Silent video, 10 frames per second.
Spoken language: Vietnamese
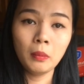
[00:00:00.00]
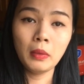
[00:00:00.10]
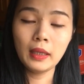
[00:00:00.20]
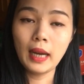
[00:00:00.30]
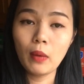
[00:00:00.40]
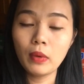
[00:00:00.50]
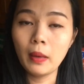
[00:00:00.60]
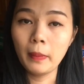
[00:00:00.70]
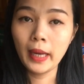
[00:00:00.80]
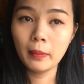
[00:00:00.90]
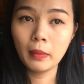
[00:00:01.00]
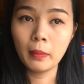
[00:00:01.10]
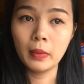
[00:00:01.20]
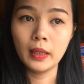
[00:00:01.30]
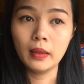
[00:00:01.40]
mình đọc comment mà
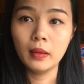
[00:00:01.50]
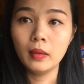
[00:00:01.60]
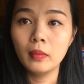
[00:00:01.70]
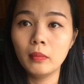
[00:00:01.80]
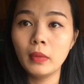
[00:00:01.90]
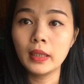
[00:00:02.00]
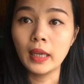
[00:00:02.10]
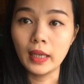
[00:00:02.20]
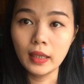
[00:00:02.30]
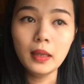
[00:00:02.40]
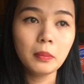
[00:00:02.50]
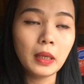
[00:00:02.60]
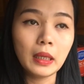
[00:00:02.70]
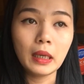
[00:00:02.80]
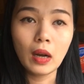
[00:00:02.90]
mình mình nghĩ
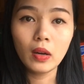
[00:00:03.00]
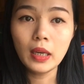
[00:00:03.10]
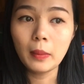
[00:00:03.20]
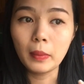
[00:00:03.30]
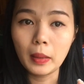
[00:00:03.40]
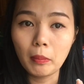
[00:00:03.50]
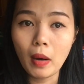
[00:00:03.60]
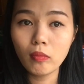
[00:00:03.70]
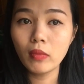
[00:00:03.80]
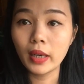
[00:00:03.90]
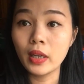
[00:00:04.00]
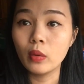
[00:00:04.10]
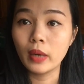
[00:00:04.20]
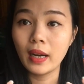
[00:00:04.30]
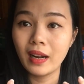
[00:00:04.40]
mình nói là mình mong là
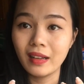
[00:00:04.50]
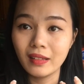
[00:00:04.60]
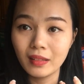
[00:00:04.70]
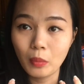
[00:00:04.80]
điều này là